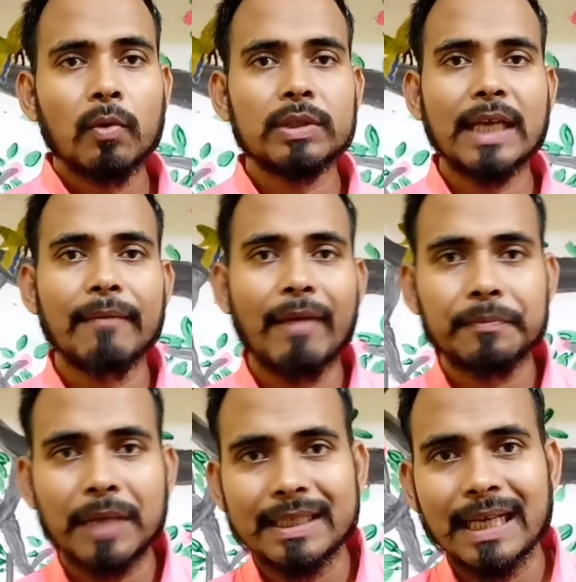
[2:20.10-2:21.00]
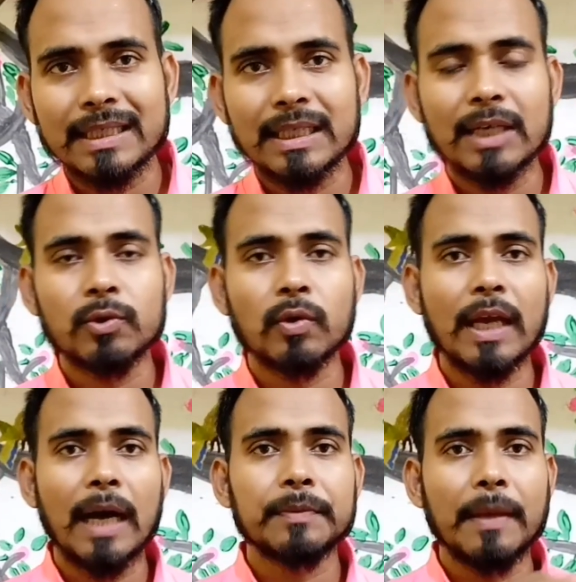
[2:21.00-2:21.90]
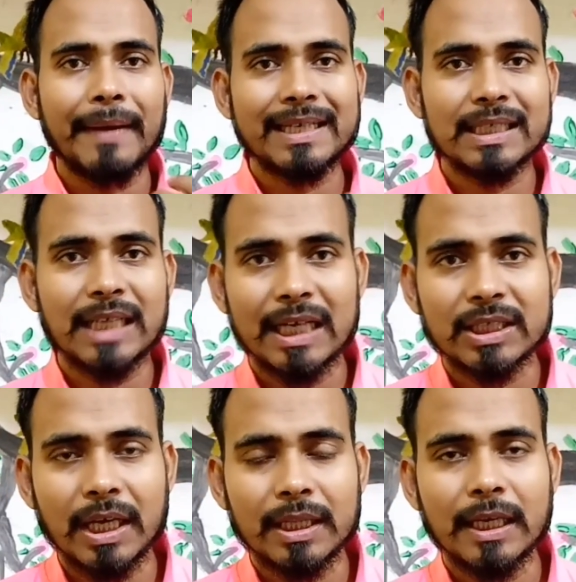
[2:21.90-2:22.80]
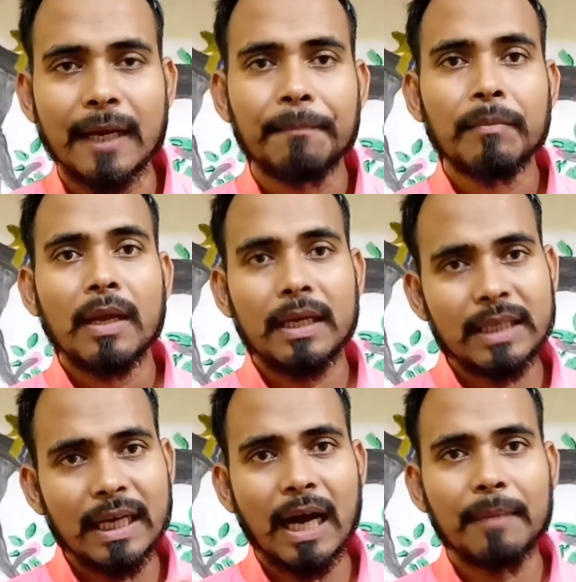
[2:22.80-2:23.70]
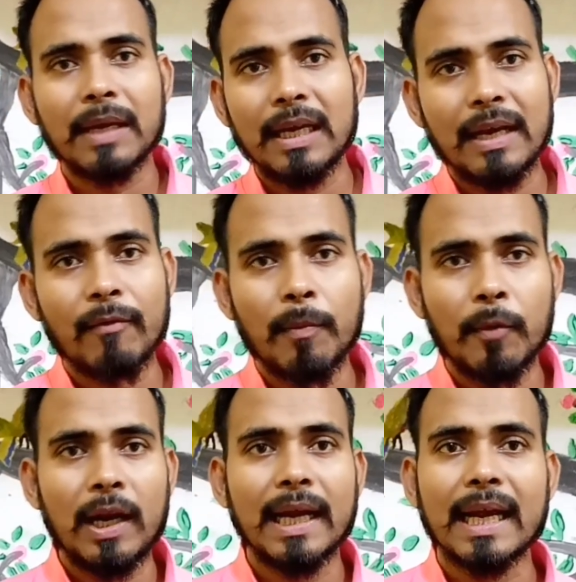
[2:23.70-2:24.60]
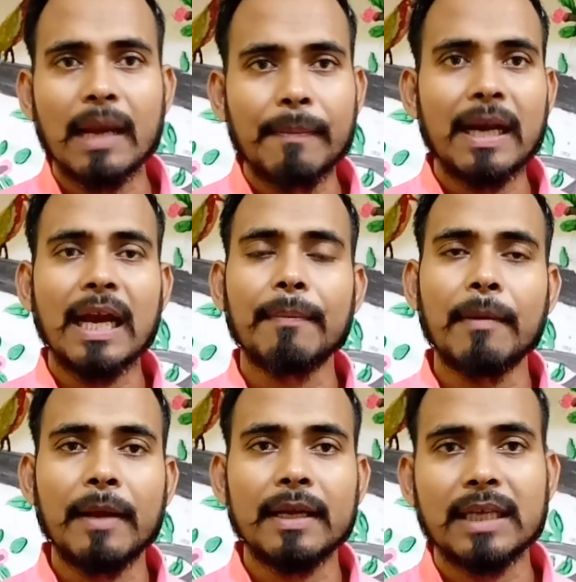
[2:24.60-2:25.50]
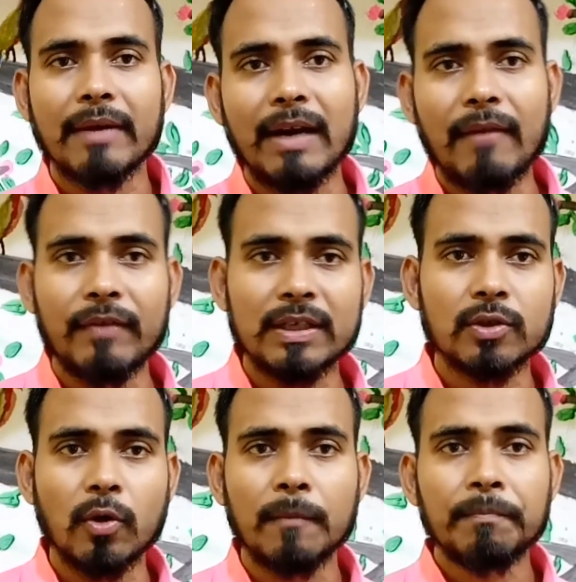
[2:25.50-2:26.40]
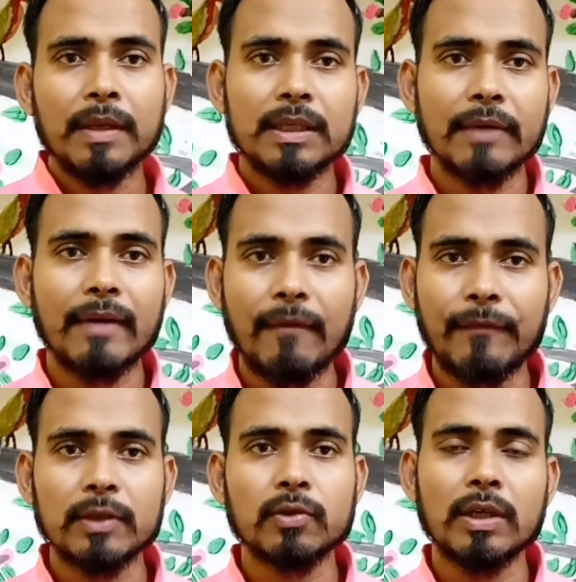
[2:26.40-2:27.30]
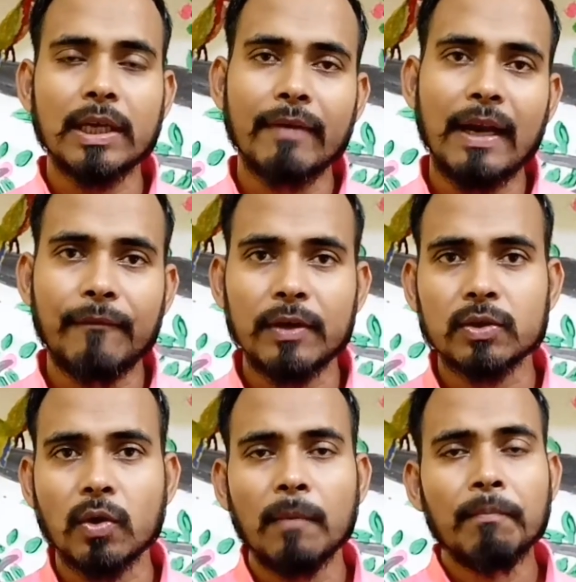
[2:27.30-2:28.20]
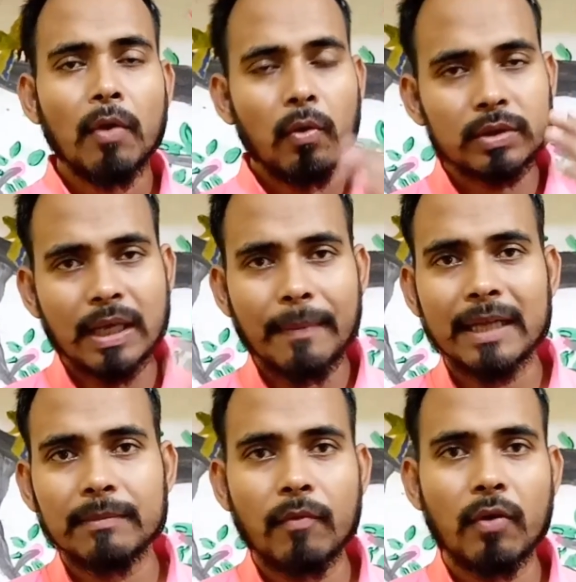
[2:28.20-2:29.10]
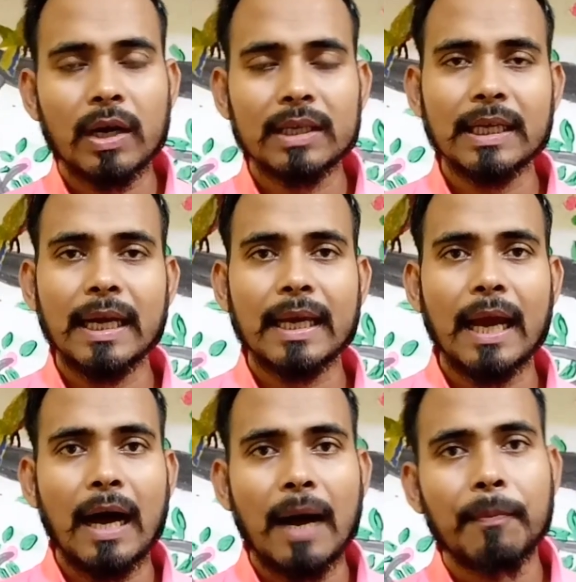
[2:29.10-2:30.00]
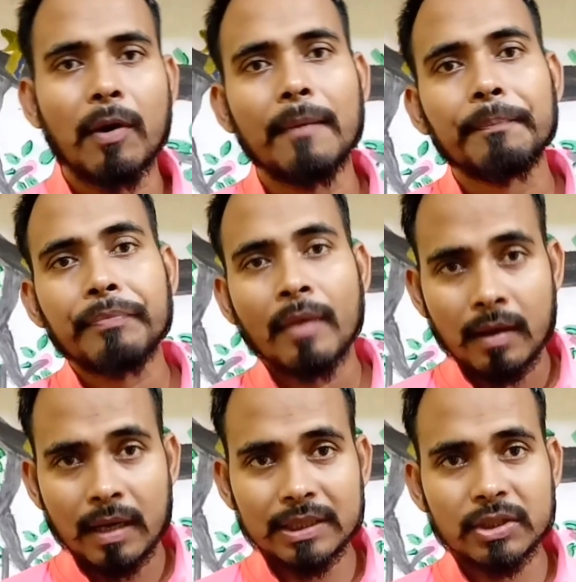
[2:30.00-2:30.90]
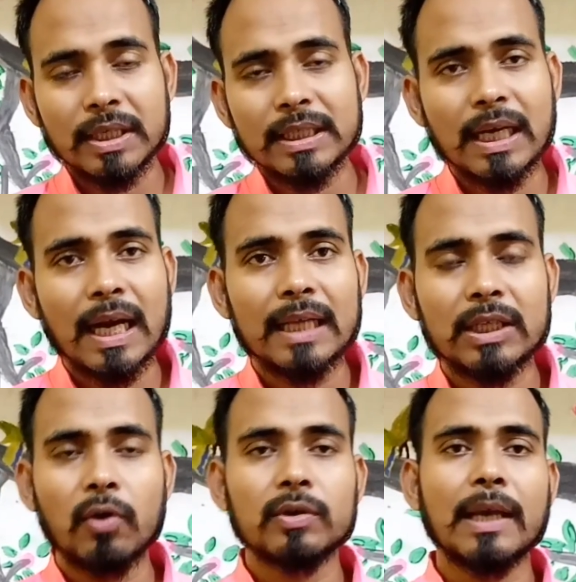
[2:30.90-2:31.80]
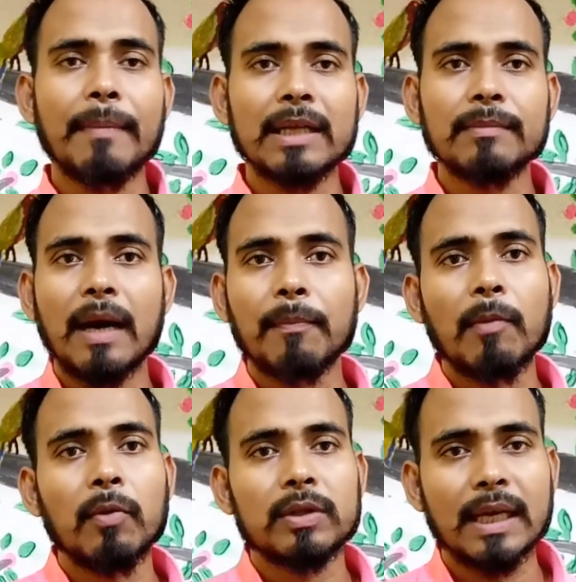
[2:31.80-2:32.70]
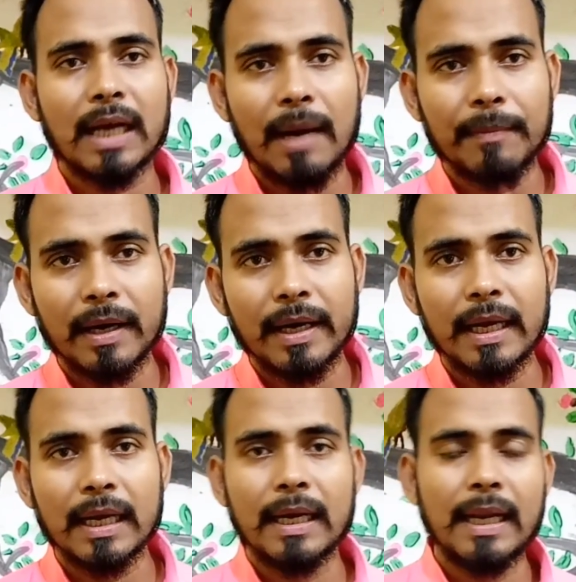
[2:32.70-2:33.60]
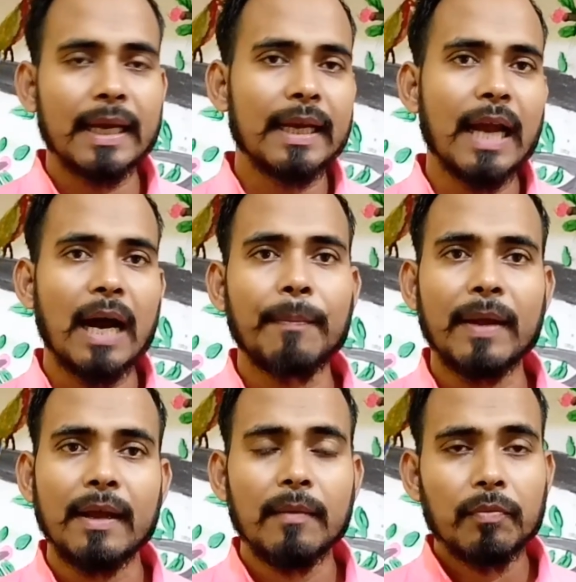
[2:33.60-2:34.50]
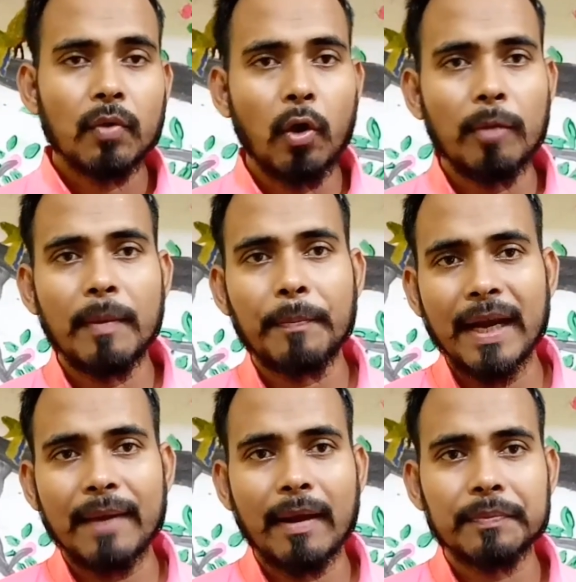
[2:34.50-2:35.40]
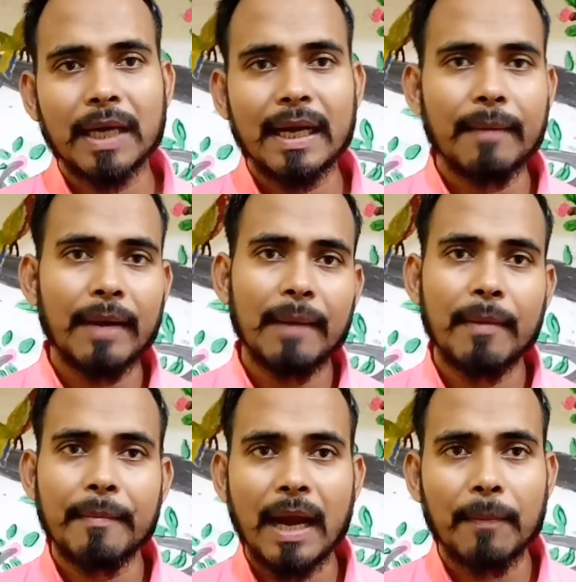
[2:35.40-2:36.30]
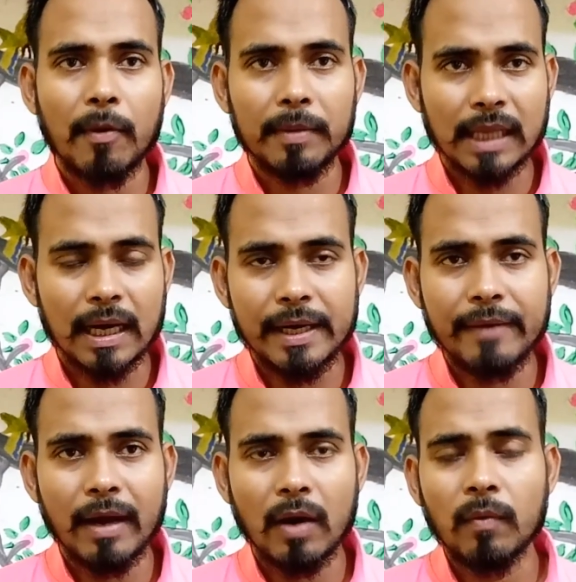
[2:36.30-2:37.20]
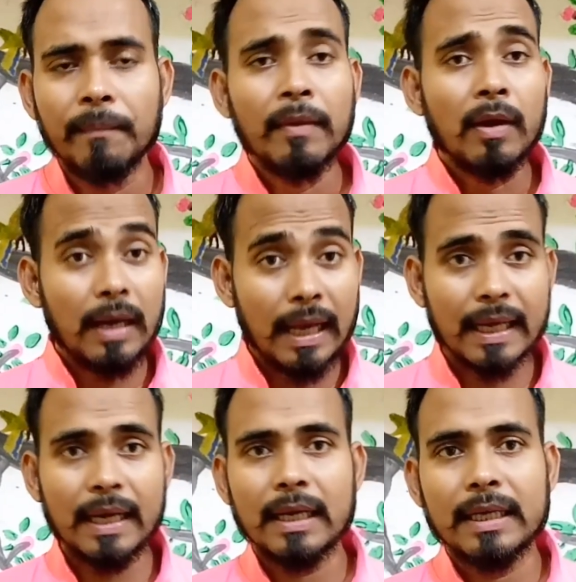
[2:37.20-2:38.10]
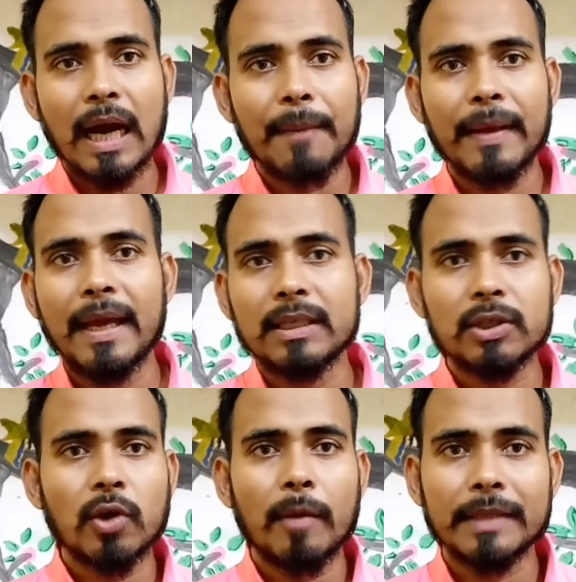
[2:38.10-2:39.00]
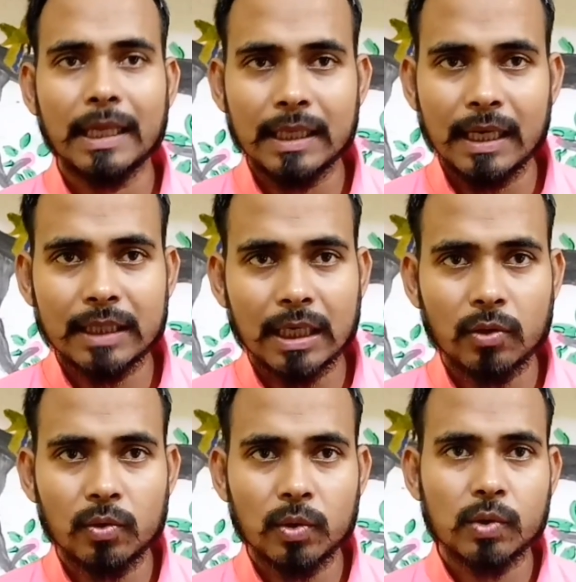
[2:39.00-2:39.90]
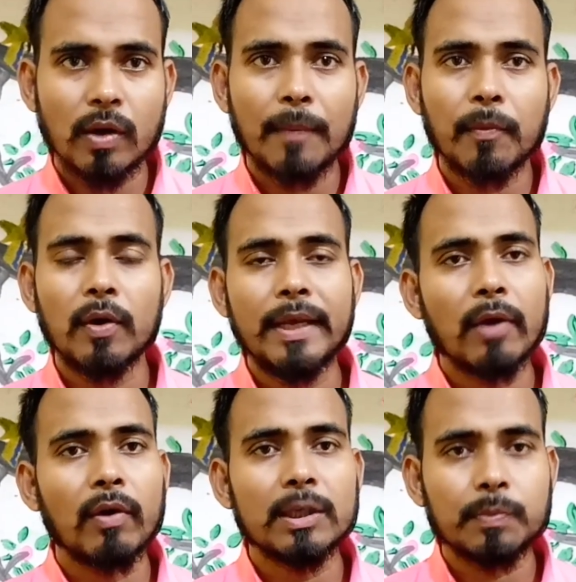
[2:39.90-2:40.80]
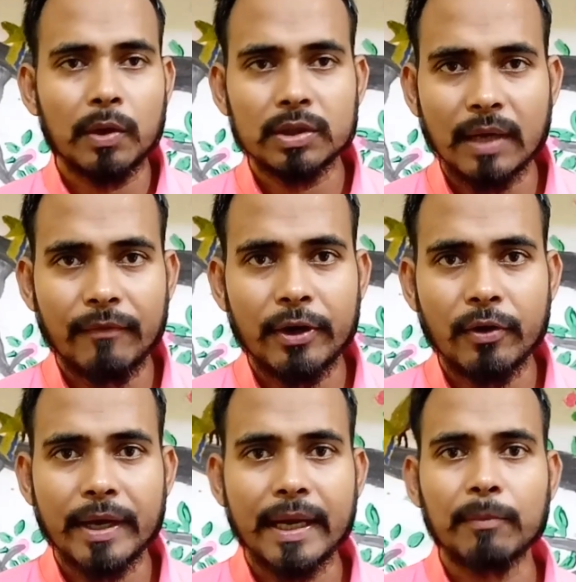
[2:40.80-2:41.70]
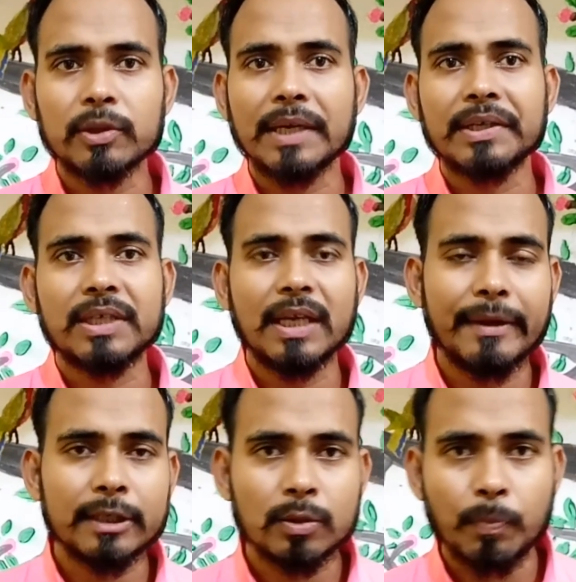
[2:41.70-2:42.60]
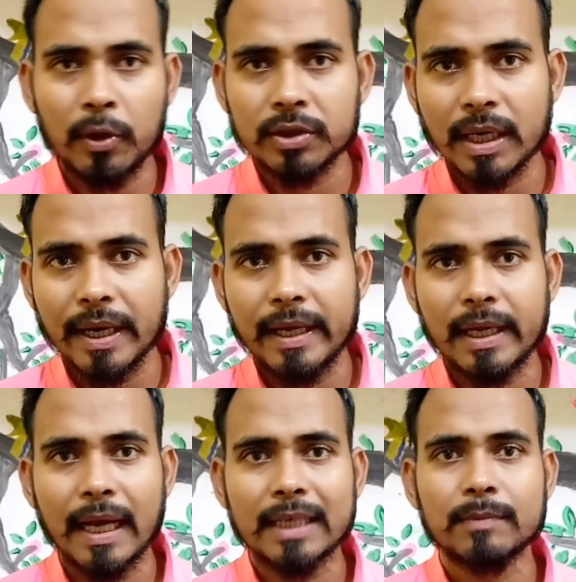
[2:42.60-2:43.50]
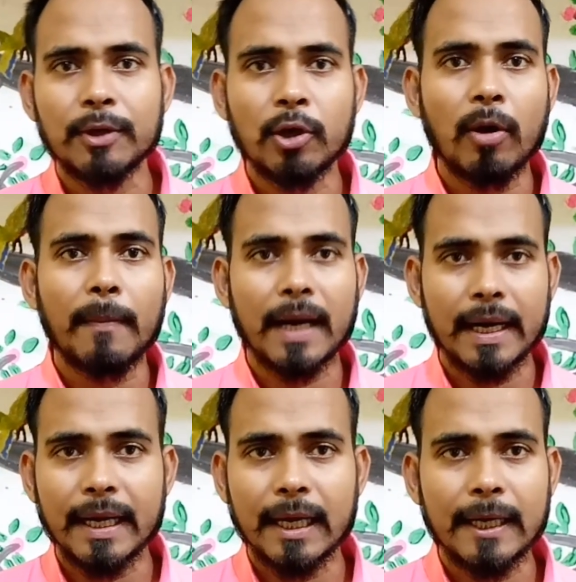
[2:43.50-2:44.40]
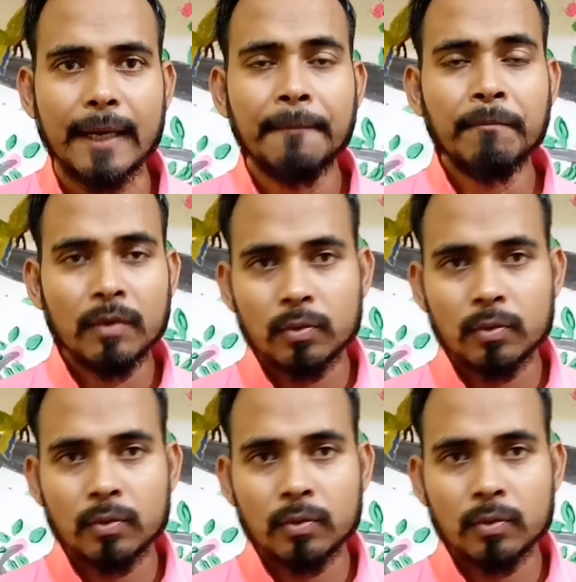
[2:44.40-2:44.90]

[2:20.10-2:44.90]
कुछ एक वेबसाइट्स ऐसी हैं जो कि आपसे पैसे चार्ज करती हैं इसी काम के लिए वो बोलेंगे कि पहले आप हमें ये वाली फ़ीस दो ये वाली फ़ीस दो ये वाली फ़ीस दो उसके बाद में वो करते हैं क्या आपको रजिस्ट्रेशन कराते हैं और उसके बाद में आपको बोलते हैं काम करने के लिए लेकिन यहाँ पे कोई भी पेड वेबसाइट के बारे में मैं आपको बताना नहीं वाला हूँ लेकिन यहाँ पे एक चीज़ और बता देना चाहता हूँ दोस्तों आपको ये कोई स्पॉन्सर वीडियो नहीं है मुझे किसी ने स्पॉन्सर नहीं किया है इस वीडियो को बनाने के लिए